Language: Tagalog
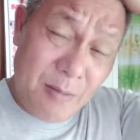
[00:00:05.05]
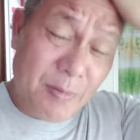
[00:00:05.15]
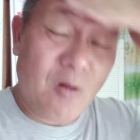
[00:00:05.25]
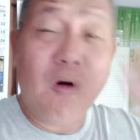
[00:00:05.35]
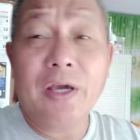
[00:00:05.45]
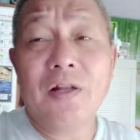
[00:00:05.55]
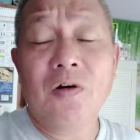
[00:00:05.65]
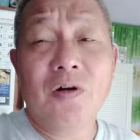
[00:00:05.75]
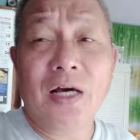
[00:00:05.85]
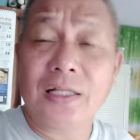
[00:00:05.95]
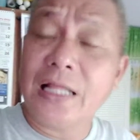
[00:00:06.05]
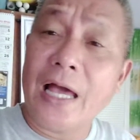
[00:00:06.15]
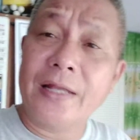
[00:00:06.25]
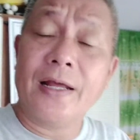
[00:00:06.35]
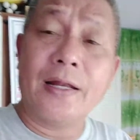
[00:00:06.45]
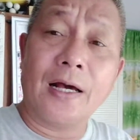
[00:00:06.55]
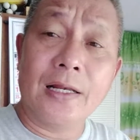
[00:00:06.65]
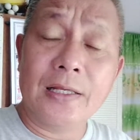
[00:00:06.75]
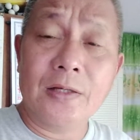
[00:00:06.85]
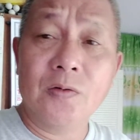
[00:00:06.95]
Pero okay ho, nakatain na,
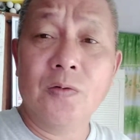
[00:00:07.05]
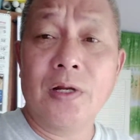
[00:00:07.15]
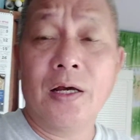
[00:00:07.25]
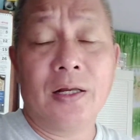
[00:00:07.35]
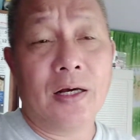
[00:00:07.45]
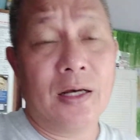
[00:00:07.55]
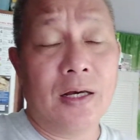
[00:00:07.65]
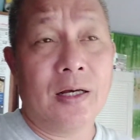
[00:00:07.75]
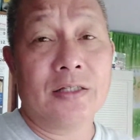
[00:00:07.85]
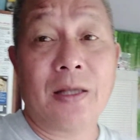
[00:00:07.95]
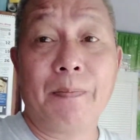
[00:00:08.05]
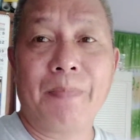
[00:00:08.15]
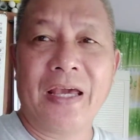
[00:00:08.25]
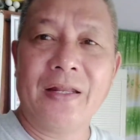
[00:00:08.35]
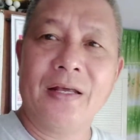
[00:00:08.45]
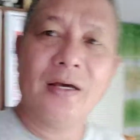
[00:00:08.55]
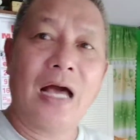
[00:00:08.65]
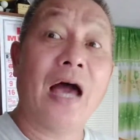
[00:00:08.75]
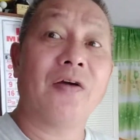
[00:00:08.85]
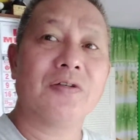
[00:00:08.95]
nakaligo na, nakasampay na,
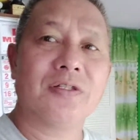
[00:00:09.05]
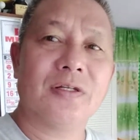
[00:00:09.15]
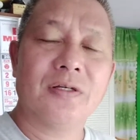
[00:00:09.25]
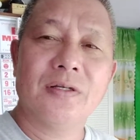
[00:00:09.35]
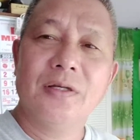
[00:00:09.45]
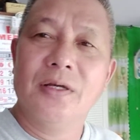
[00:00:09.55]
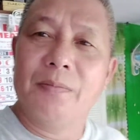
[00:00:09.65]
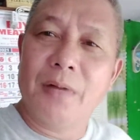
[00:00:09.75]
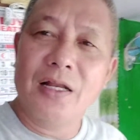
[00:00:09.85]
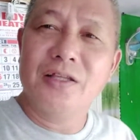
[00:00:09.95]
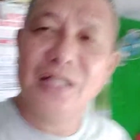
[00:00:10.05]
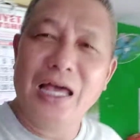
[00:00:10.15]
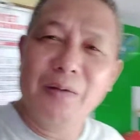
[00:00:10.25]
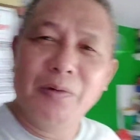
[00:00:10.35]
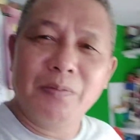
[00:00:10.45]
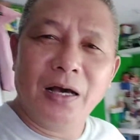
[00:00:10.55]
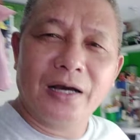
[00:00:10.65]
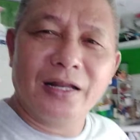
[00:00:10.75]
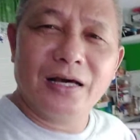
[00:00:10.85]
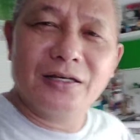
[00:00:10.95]
ayos na. Bali yung diamond,
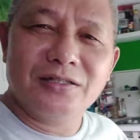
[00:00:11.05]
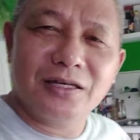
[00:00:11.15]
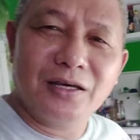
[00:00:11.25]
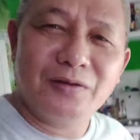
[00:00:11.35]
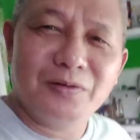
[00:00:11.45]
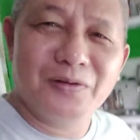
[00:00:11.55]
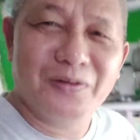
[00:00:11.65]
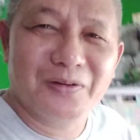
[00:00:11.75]
maaga nagising ngayon. Eh.